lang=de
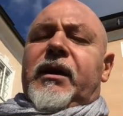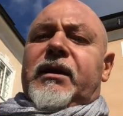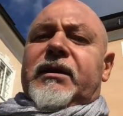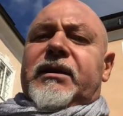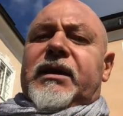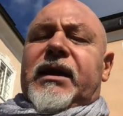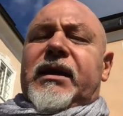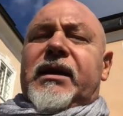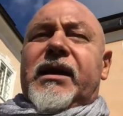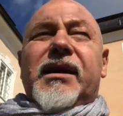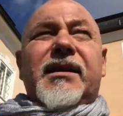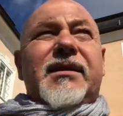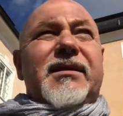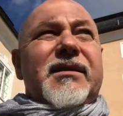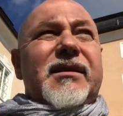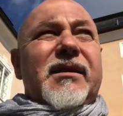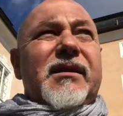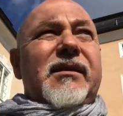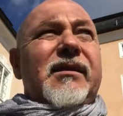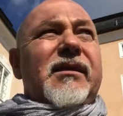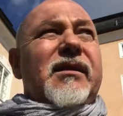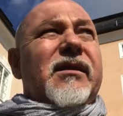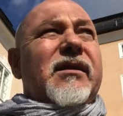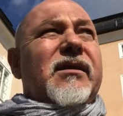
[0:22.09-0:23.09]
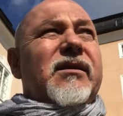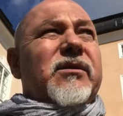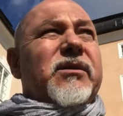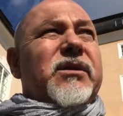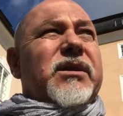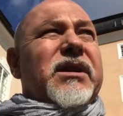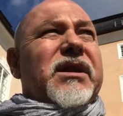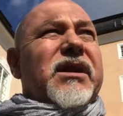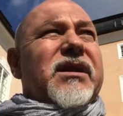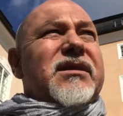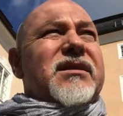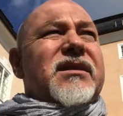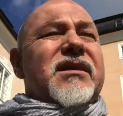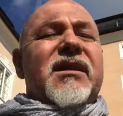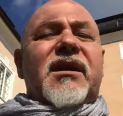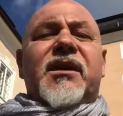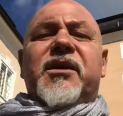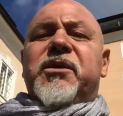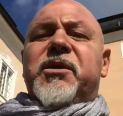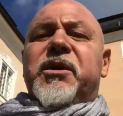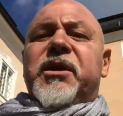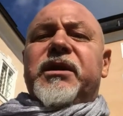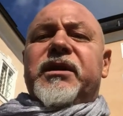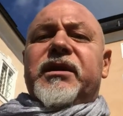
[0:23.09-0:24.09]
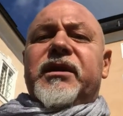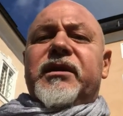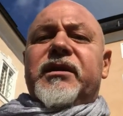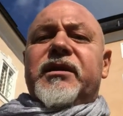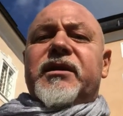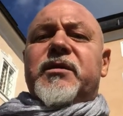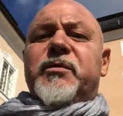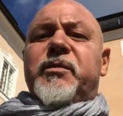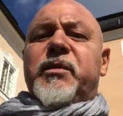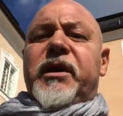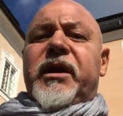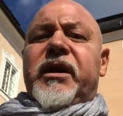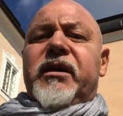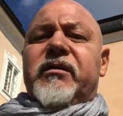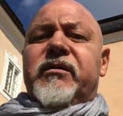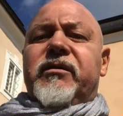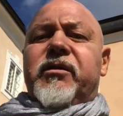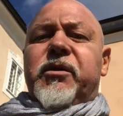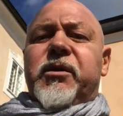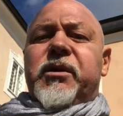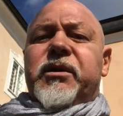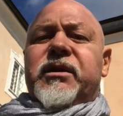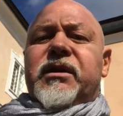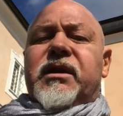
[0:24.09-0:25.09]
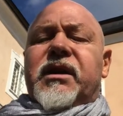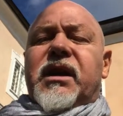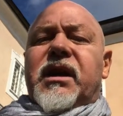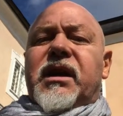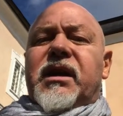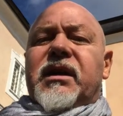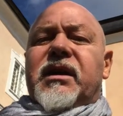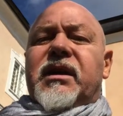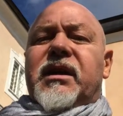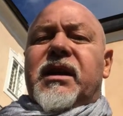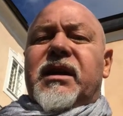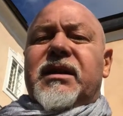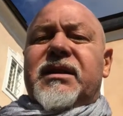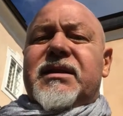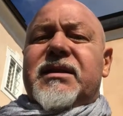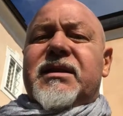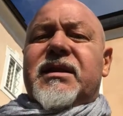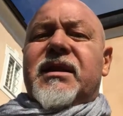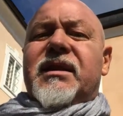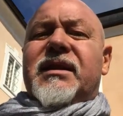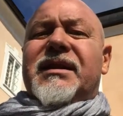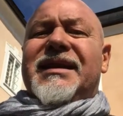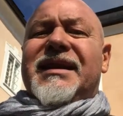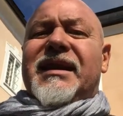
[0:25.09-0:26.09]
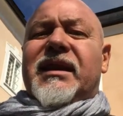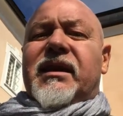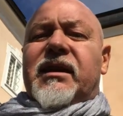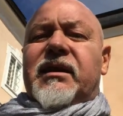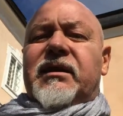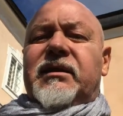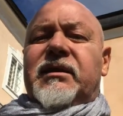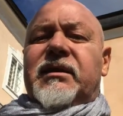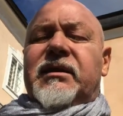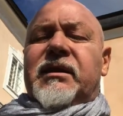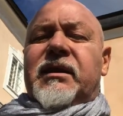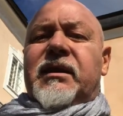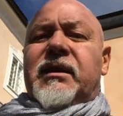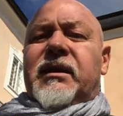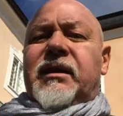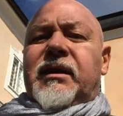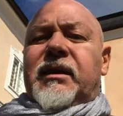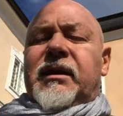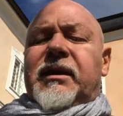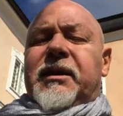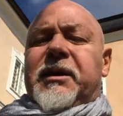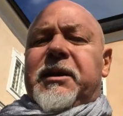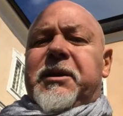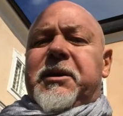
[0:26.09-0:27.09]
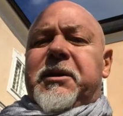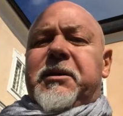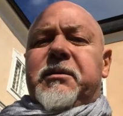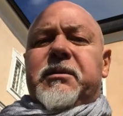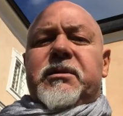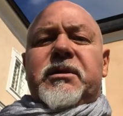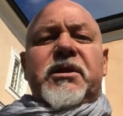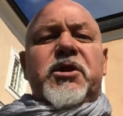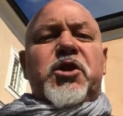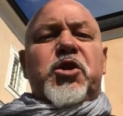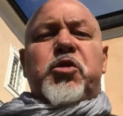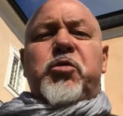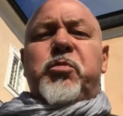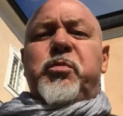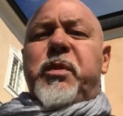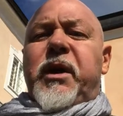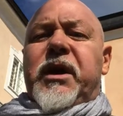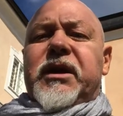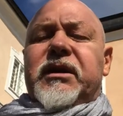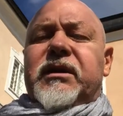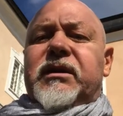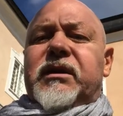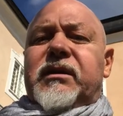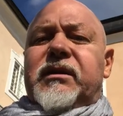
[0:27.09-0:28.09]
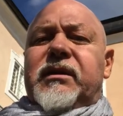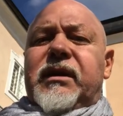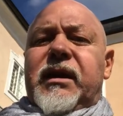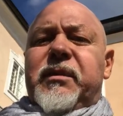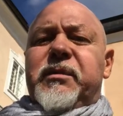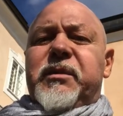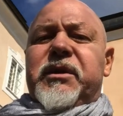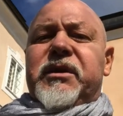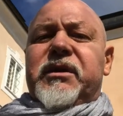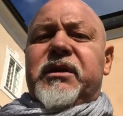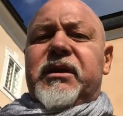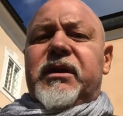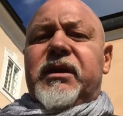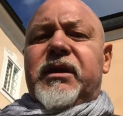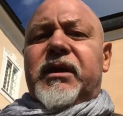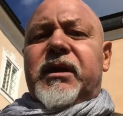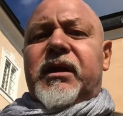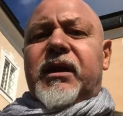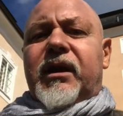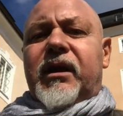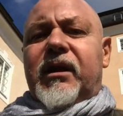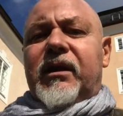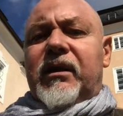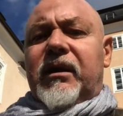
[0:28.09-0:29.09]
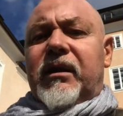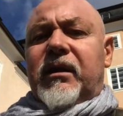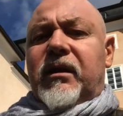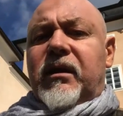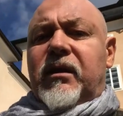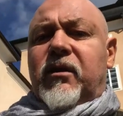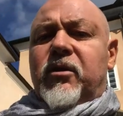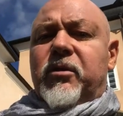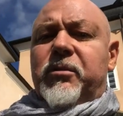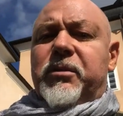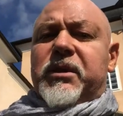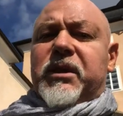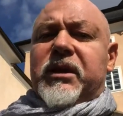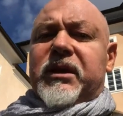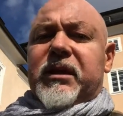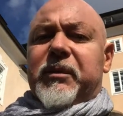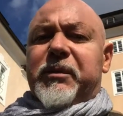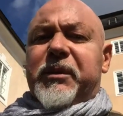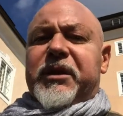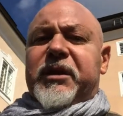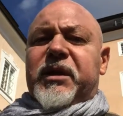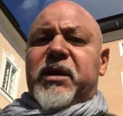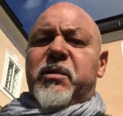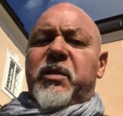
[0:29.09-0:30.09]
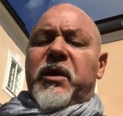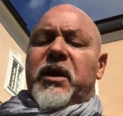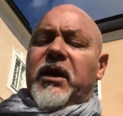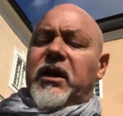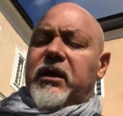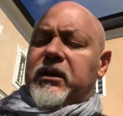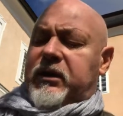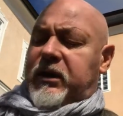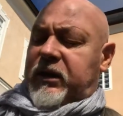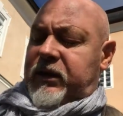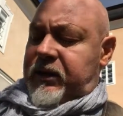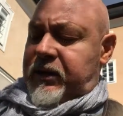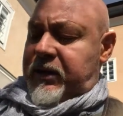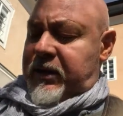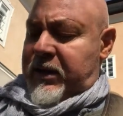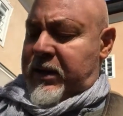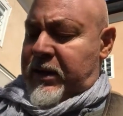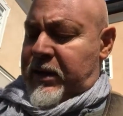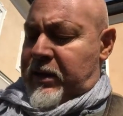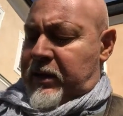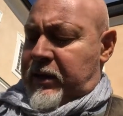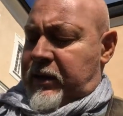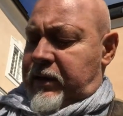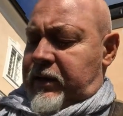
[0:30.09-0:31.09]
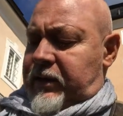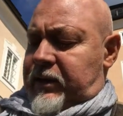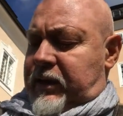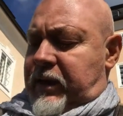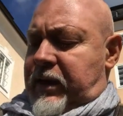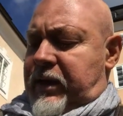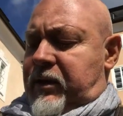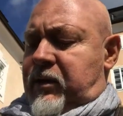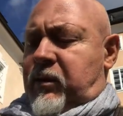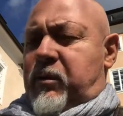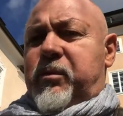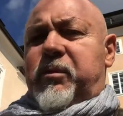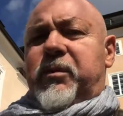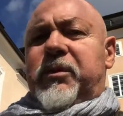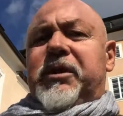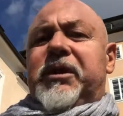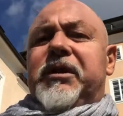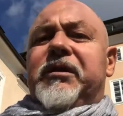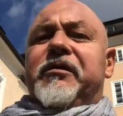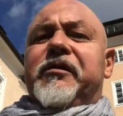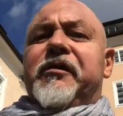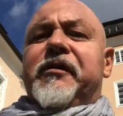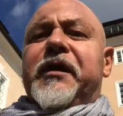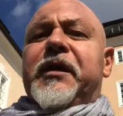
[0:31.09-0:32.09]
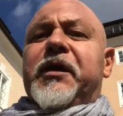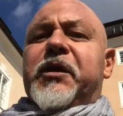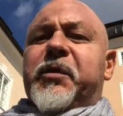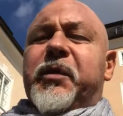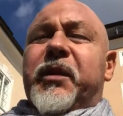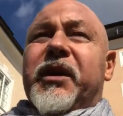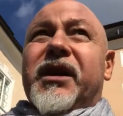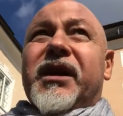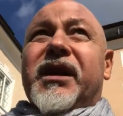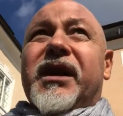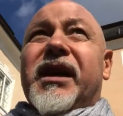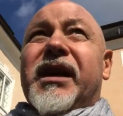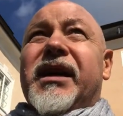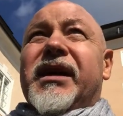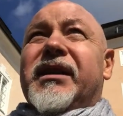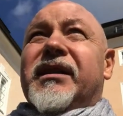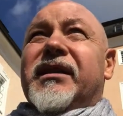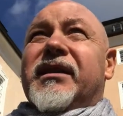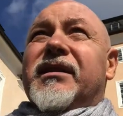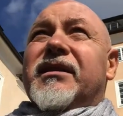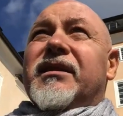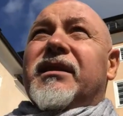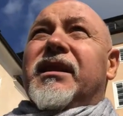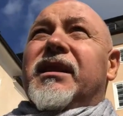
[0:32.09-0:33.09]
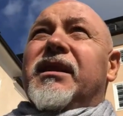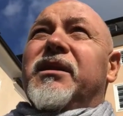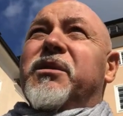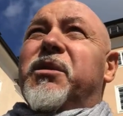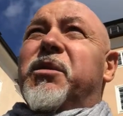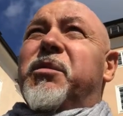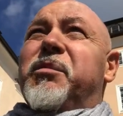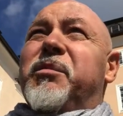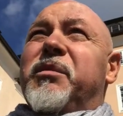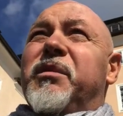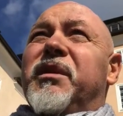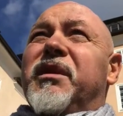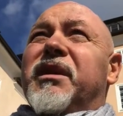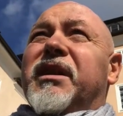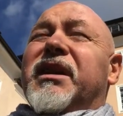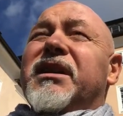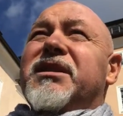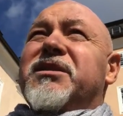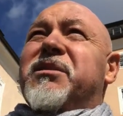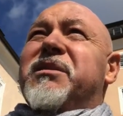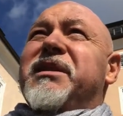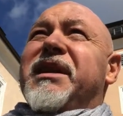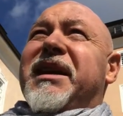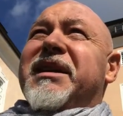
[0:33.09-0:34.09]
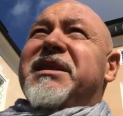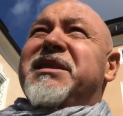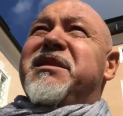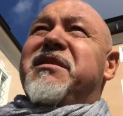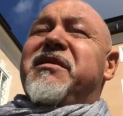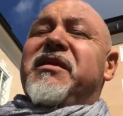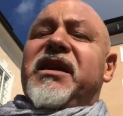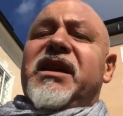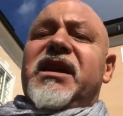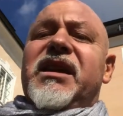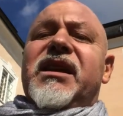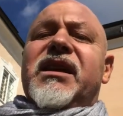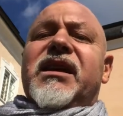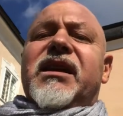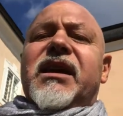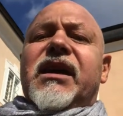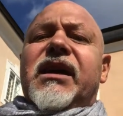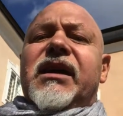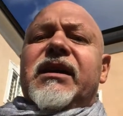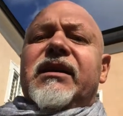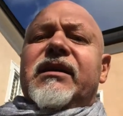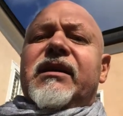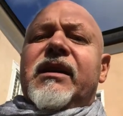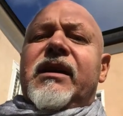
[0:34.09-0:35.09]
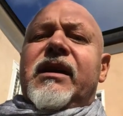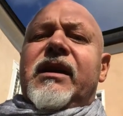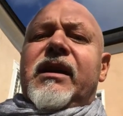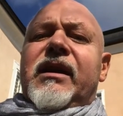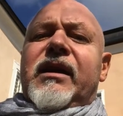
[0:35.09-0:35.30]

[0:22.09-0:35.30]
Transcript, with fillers: Seit gestern und den ganzen Tag heute ist mein Freund Karl Kratz dran. Äh, sind spannende Themen, die Karl auch wieder hier mitgebracht hat es geht um die Findbarkeit, es geht um Resonanzfähigkeit.